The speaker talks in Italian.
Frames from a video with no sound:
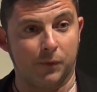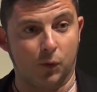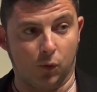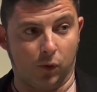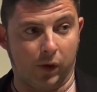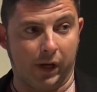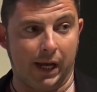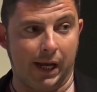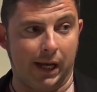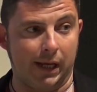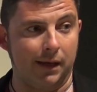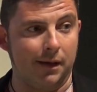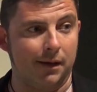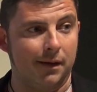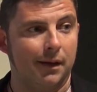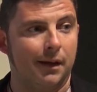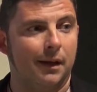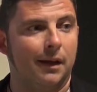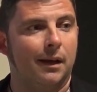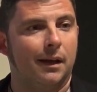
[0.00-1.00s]
ok?
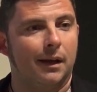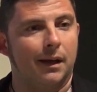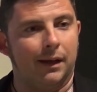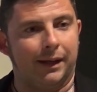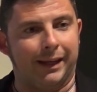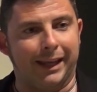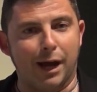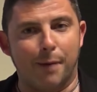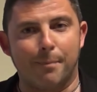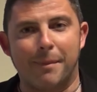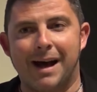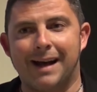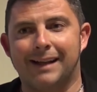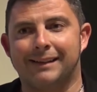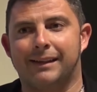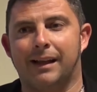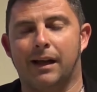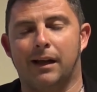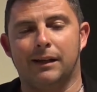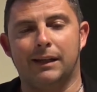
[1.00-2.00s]

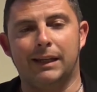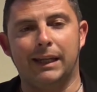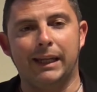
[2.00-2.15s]
chiamata